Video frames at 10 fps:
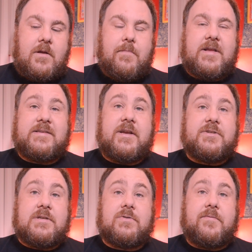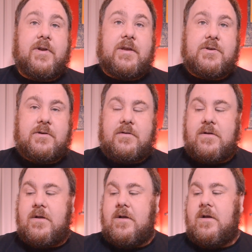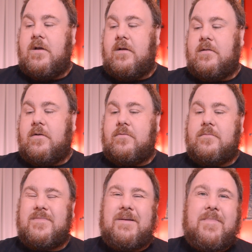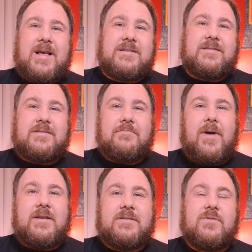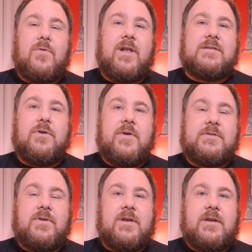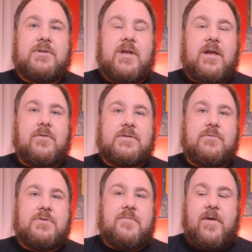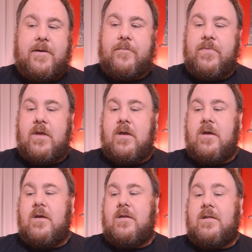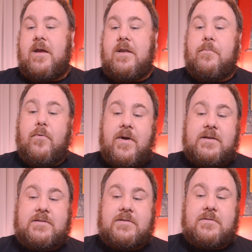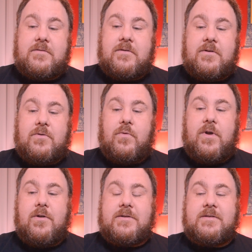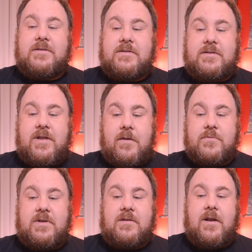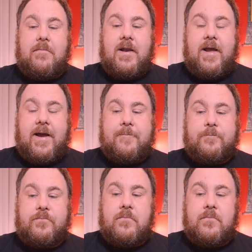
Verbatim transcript: presente na sua frente. Então, é mais mais com relação a isso que a gente tem a noção de fé. Daí depois, o que nós temos que trabalhar,